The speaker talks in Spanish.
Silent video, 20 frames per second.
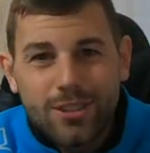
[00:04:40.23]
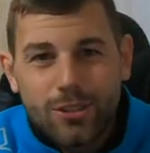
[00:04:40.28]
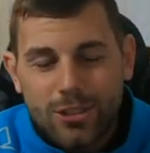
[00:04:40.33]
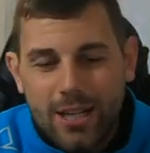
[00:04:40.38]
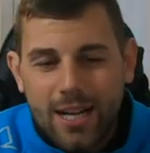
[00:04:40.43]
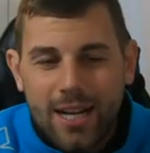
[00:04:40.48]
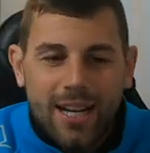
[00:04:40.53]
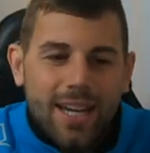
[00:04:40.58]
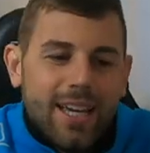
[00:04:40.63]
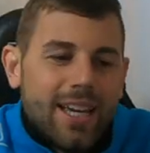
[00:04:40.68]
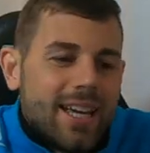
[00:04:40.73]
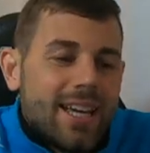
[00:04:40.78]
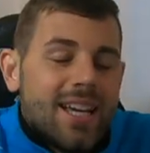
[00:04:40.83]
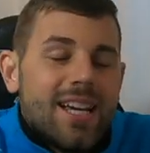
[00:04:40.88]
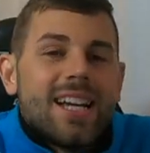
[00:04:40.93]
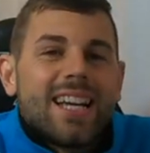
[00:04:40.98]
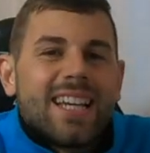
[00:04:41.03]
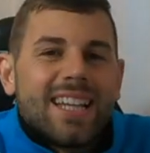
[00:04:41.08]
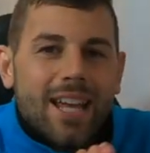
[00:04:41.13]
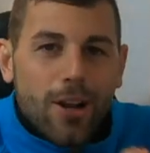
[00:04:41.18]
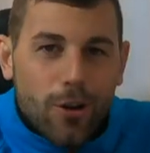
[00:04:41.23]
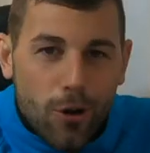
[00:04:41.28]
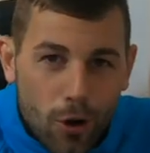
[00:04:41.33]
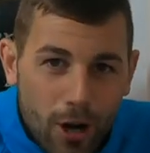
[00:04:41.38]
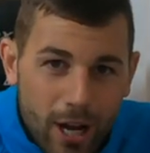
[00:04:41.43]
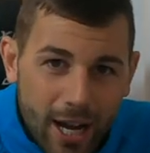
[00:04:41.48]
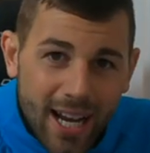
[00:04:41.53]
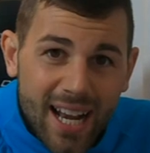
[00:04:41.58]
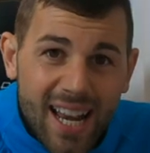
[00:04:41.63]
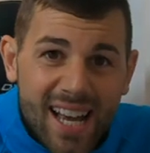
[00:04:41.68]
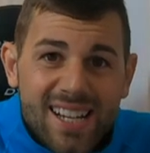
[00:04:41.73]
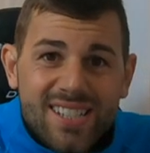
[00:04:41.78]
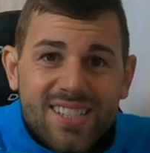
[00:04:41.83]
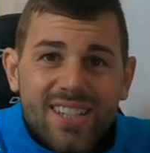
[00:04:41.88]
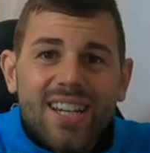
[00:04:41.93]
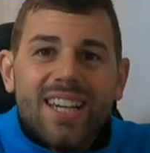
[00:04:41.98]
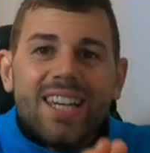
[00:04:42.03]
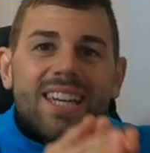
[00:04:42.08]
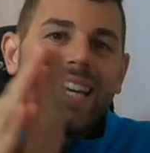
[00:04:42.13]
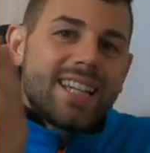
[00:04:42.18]
O sea, que, te
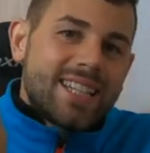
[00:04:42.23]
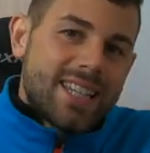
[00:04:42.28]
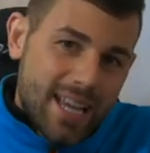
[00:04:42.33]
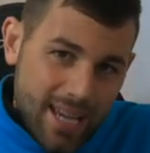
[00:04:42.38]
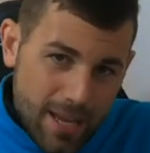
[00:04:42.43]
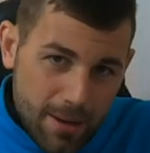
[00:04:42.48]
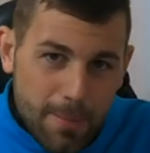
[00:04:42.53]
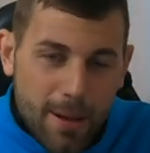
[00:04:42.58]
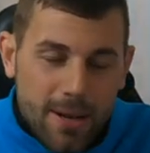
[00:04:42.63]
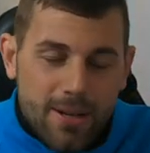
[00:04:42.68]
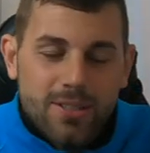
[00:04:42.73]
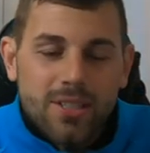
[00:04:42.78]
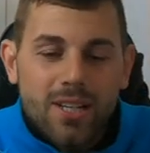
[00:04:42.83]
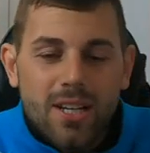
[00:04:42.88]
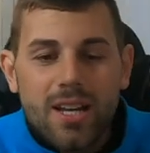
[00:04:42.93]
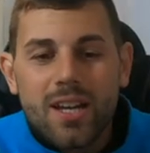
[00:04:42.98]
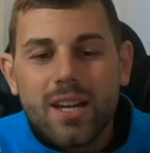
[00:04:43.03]
congelas y que te quemas.